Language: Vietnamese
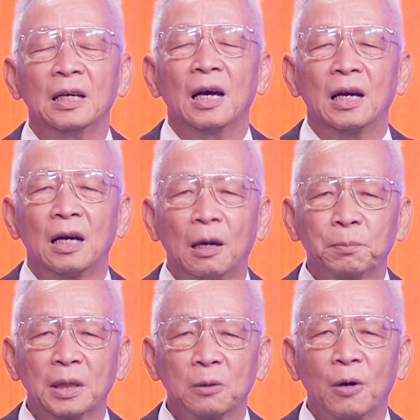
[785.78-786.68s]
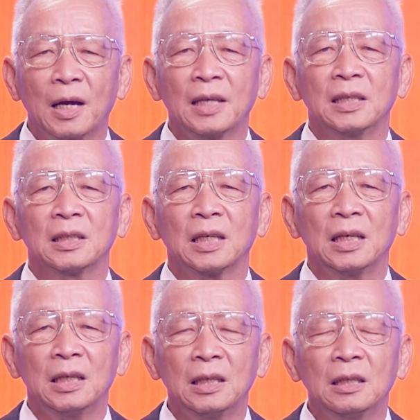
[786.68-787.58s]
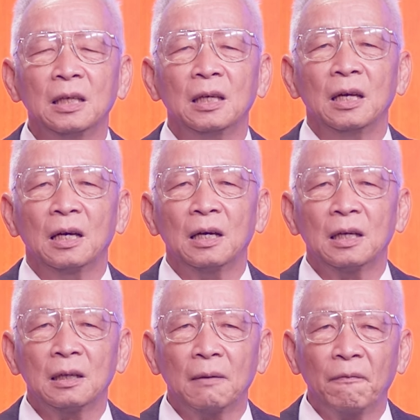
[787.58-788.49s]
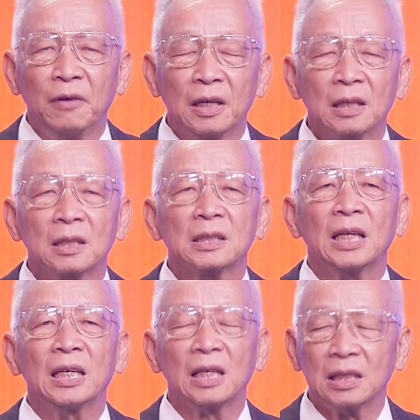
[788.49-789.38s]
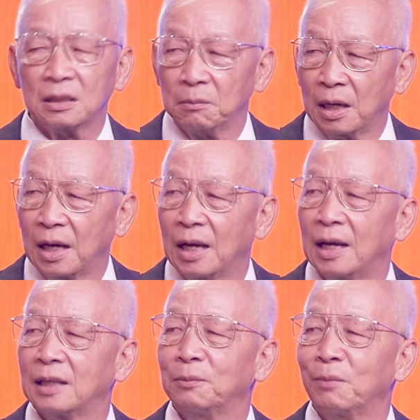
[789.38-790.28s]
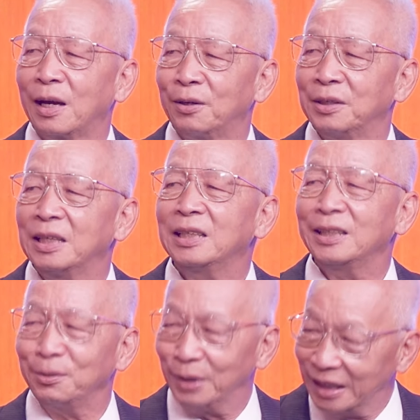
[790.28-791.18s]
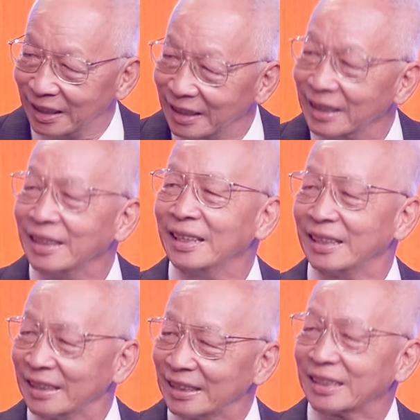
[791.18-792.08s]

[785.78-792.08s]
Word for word: à, hợp thức hóa những cái à, việc xây cất mà đồng bào hơi bị à,